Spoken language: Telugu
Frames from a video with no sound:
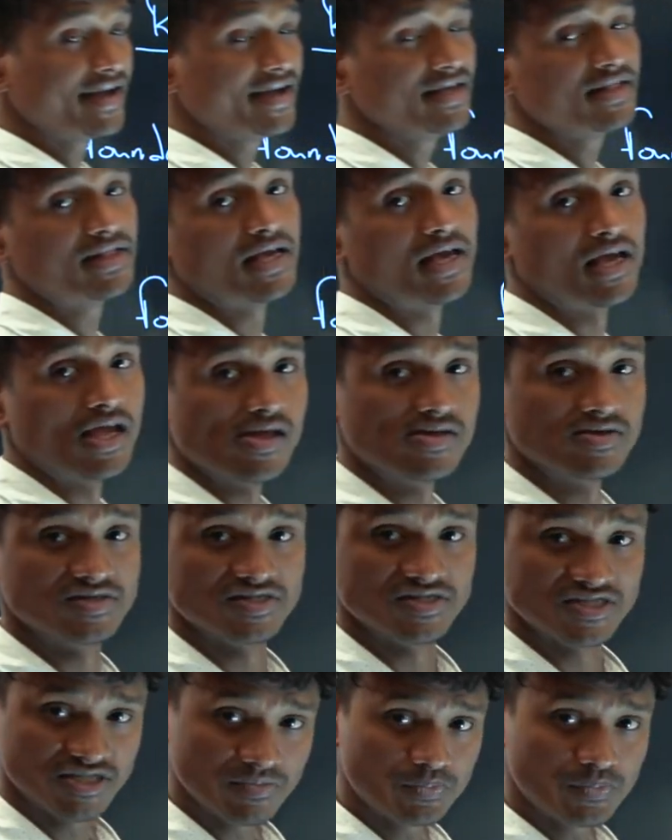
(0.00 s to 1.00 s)
అయితే
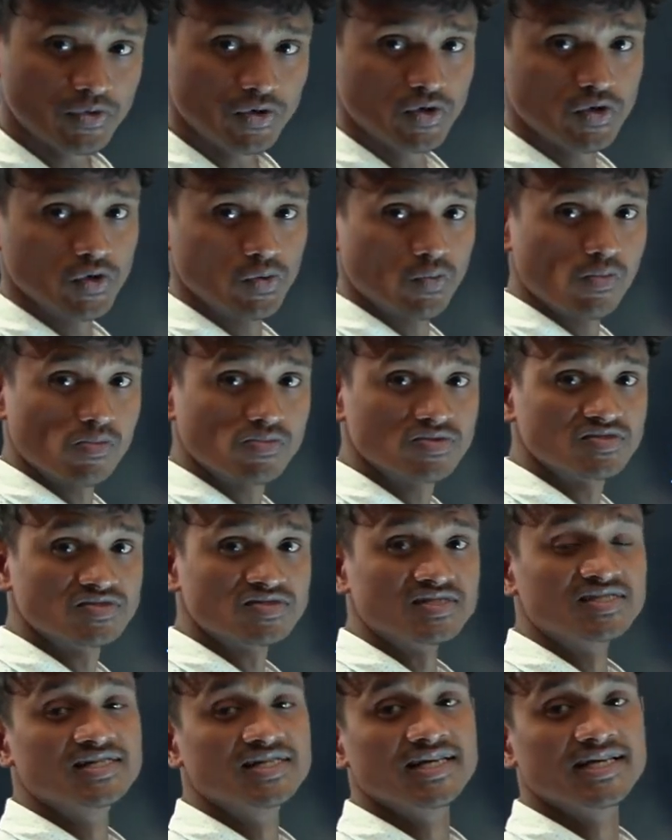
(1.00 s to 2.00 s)
ఇప్పుడు
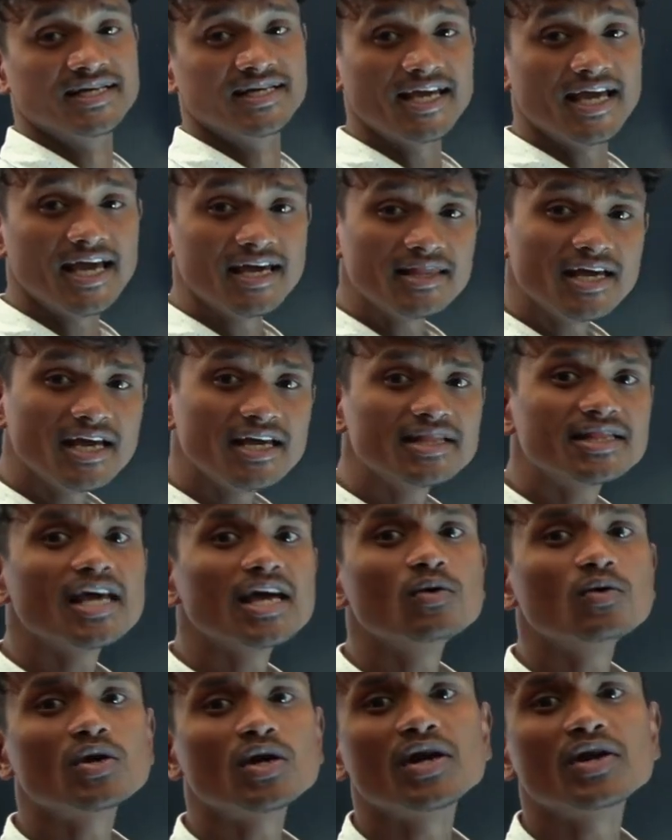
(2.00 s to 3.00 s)

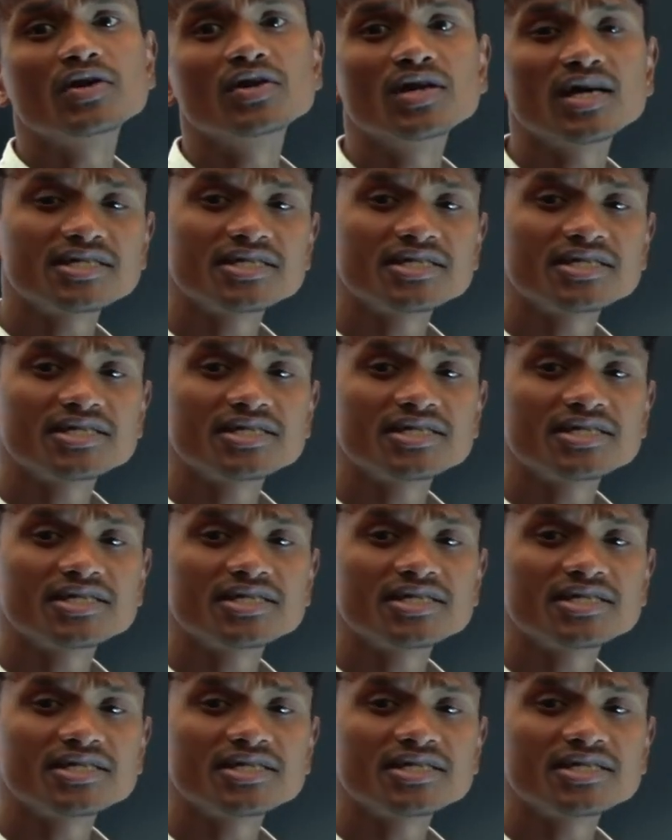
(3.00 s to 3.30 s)
ఏదైతే రెండు